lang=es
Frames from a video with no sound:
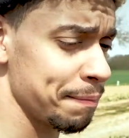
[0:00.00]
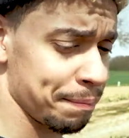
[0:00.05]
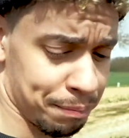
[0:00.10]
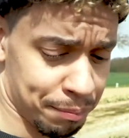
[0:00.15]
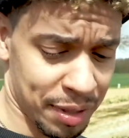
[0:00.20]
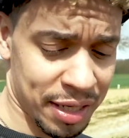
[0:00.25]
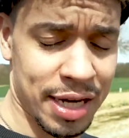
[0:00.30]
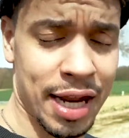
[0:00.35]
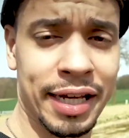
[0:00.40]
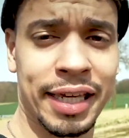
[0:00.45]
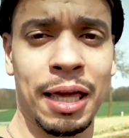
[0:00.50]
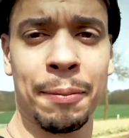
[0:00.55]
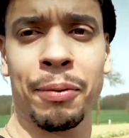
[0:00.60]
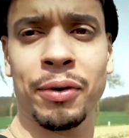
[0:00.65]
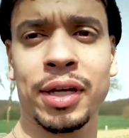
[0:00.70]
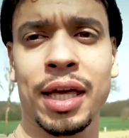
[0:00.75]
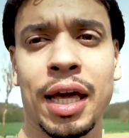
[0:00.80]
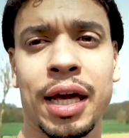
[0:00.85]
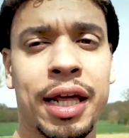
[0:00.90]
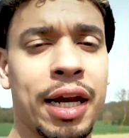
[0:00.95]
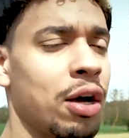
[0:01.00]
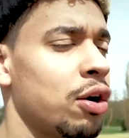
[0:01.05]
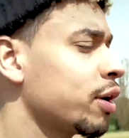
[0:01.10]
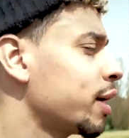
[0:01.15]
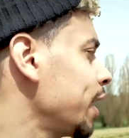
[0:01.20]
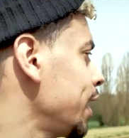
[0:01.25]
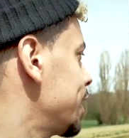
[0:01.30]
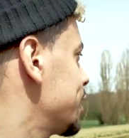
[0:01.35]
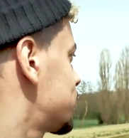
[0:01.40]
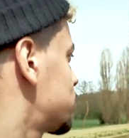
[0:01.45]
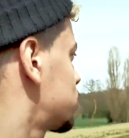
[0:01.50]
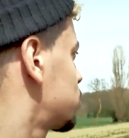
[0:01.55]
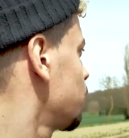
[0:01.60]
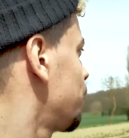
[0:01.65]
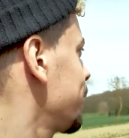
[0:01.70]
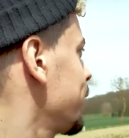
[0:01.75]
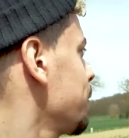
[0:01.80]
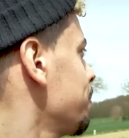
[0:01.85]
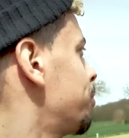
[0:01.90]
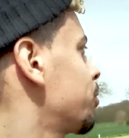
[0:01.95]
vine aquí porque creo que es
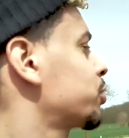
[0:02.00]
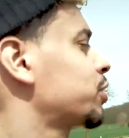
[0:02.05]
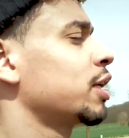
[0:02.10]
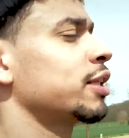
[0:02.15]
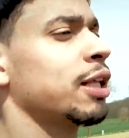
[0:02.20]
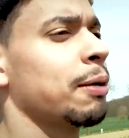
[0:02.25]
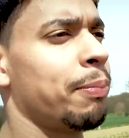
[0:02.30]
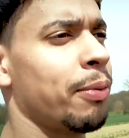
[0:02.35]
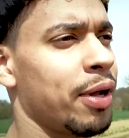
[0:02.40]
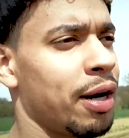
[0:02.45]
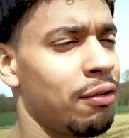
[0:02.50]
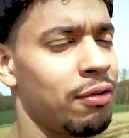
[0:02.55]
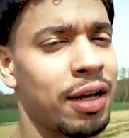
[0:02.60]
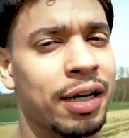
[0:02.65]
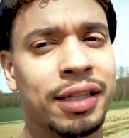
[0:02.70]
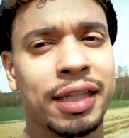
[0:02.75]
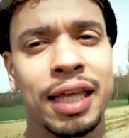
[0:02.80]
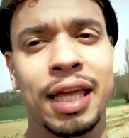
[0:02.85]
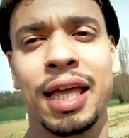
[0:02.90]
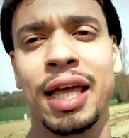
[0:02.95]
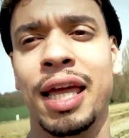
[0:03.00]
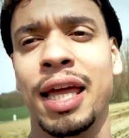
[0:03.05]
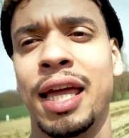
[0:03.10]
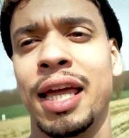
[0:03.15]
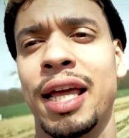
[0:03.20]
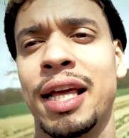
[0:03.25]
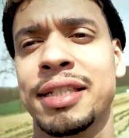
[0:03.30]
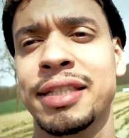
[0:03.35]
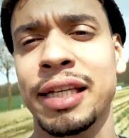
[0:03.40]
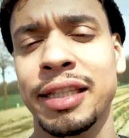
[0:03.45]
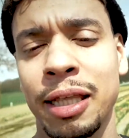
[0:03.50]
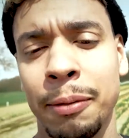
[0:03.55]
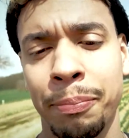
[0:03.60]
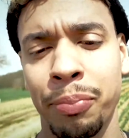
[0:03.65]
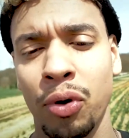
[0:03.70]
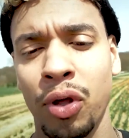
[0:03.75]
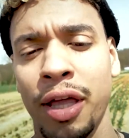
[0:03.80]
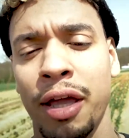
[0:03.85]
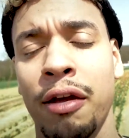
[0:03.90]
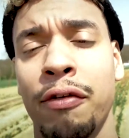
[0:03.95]
súper importante poder hablar de este
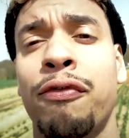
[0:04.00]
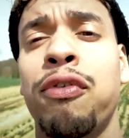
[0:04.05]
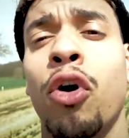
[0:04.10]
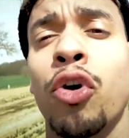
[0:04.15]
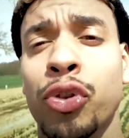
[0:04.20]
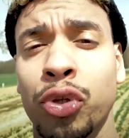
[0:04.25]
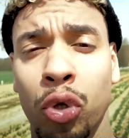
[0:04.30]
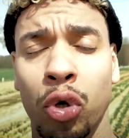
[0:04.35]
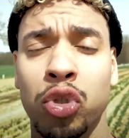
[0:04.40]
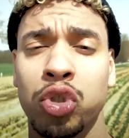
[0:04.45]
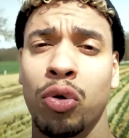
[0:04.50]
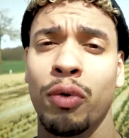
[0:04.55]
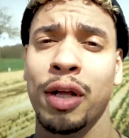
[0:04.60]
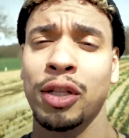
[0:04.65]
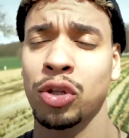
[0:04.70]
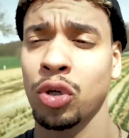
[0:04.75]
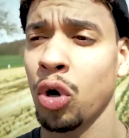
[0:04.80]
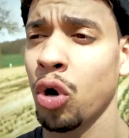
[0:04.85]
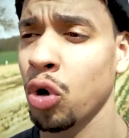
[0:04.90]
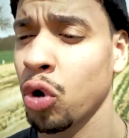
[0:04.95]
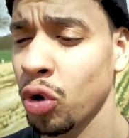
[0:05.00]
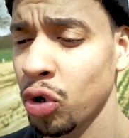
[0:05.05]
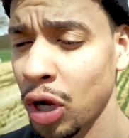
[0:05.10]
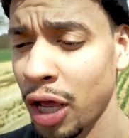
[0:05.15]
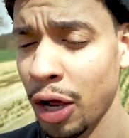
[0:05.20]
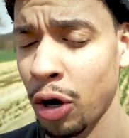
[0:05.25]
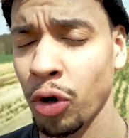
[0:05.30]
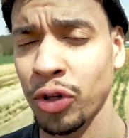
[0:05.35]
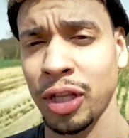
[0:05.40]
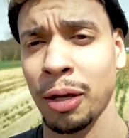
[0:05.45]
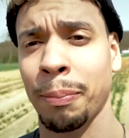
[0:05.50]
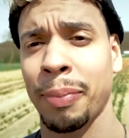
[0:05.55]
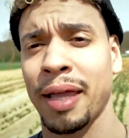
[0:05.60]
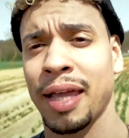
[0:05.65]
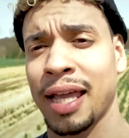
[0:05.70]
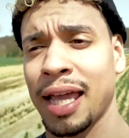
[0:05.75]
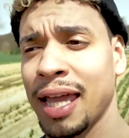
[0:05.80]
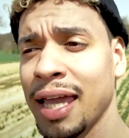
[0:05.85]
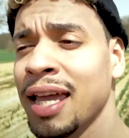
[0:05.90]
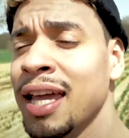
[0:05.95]
tipo de fotos, sobre todo con la de
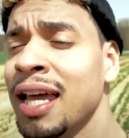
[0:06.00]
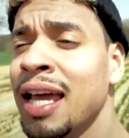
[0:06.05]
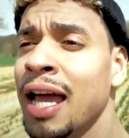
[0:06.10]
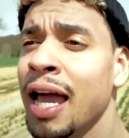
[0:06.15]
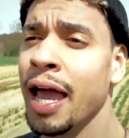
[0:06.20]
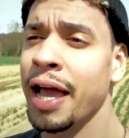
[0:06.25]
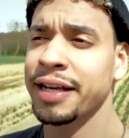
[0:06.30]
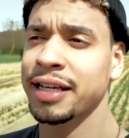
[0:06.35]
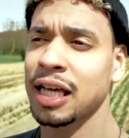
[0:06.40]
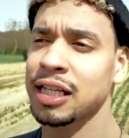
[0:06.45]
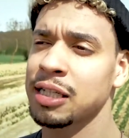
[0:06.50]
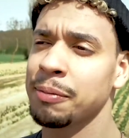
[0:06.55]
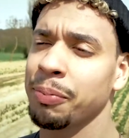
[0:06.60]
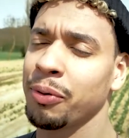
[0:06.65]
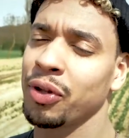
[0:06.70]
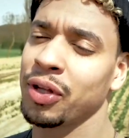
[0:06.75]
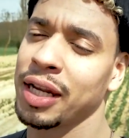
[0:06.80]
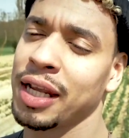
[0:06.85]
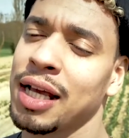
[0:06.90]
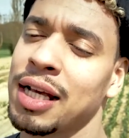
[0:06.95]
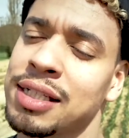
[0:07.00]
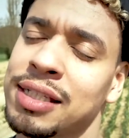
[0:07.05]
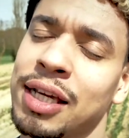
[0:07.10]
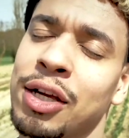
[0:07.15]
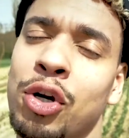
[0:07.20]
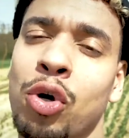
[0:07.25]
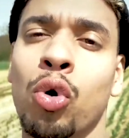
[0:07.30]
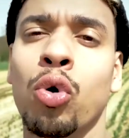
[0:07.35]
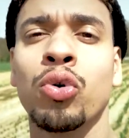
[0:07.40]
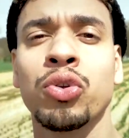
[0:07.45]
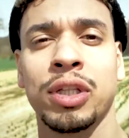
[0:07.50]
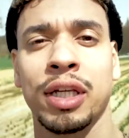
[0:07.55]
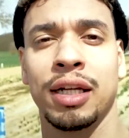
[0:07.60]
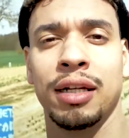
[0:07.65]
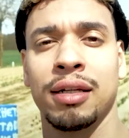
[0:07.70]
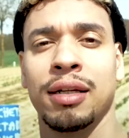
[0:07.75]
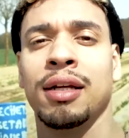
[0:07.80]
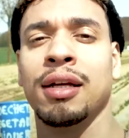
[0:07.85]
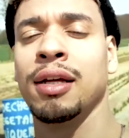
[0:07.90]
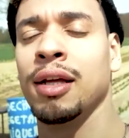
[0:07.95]
JPG, en qué se podría ser
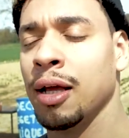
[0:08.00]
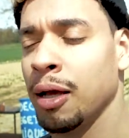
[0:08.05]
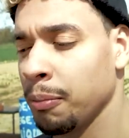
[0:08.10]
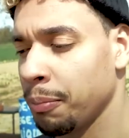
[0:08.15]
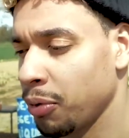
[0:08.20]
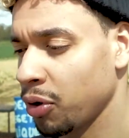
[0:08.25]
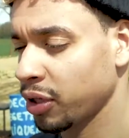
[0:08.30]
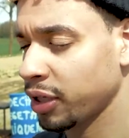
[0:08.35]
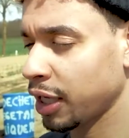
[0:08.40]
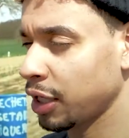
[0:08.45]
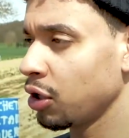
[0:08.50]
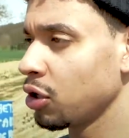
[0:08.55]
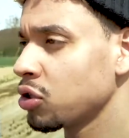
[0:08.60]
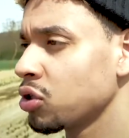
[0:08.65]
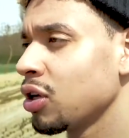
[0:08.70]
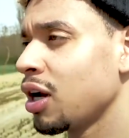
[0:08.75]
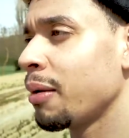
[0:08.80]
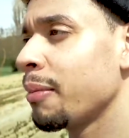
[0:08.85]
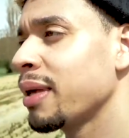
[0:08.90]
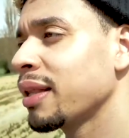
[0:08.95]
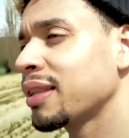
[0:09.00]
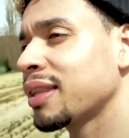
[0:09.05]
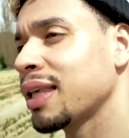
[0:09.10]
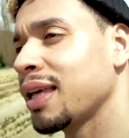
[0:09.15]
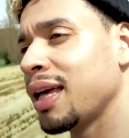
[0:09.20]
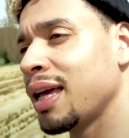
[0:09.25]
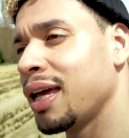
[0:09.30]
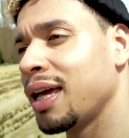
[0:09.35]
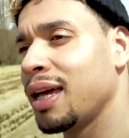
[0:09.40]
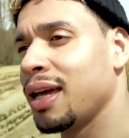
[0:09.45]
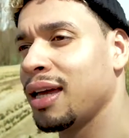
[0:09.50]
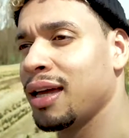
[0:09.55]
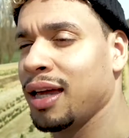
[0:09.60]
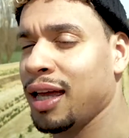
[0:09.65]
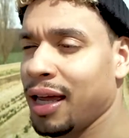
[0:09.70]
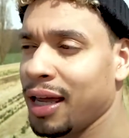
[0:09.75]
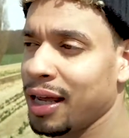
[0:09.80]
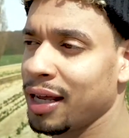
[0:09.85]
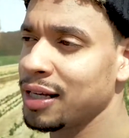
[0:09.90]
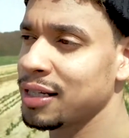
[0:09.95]
útil. Porque no
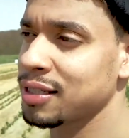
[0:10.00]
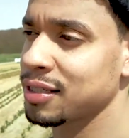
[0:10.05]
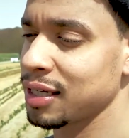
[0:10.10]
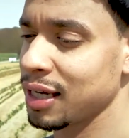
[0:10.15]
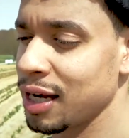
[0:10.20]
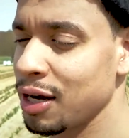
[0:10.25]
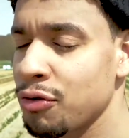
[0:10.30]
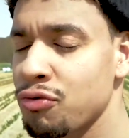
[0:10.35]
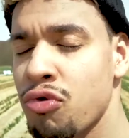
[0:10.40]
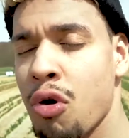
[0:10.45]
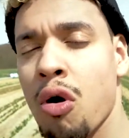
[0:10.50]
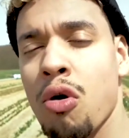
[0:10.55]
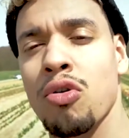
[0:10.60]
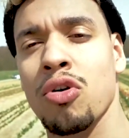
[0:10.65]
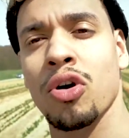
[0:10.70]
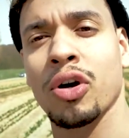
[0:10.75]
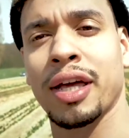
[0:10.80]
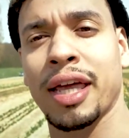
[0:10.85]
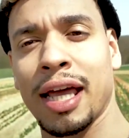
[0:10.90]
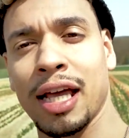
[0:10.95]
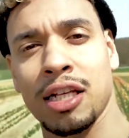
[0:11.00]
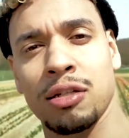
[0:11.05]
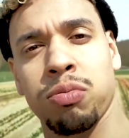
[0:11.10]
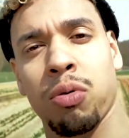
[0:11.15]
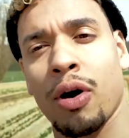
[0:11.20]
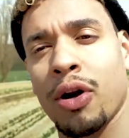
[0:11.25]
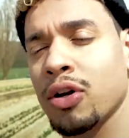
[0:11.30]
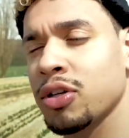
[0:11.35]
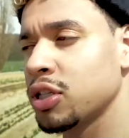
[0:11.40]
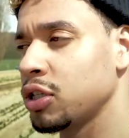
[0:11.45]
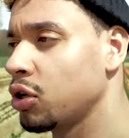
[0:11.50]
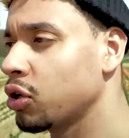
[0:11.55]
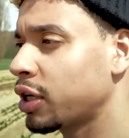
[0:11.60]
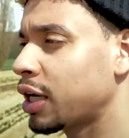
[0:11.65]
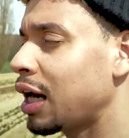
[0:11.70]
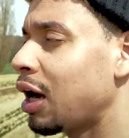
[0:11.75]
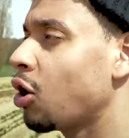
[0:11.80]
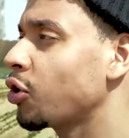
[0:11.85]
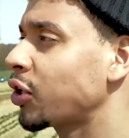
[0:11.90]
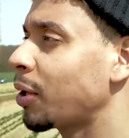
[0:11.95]
solamente es el rollo que es bueno, sino
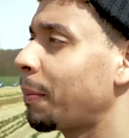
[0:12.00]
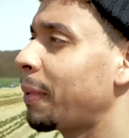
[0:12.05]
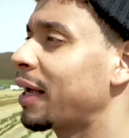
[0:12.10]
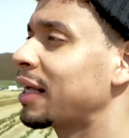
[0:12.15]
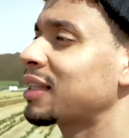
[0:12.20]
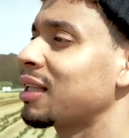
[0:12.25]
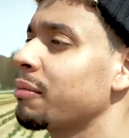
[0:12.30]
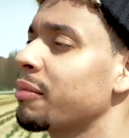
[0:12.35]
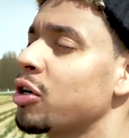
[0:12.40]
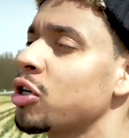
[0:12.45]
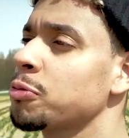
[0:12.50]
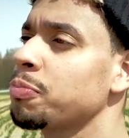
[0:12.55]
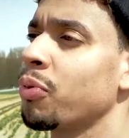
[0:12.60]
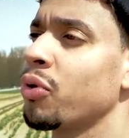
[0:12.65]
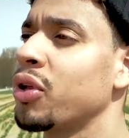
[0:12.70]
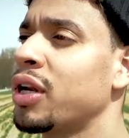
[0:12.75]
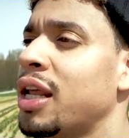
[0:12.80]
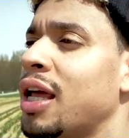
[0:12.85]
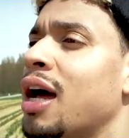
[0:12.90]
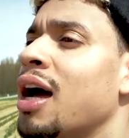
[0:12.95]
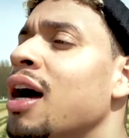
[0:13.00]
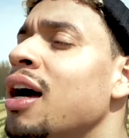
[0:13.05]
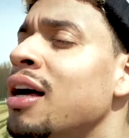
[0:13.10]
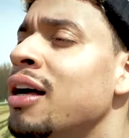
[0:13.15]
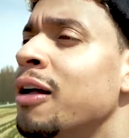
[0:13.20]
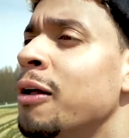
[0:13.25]
que la JPG también nos podría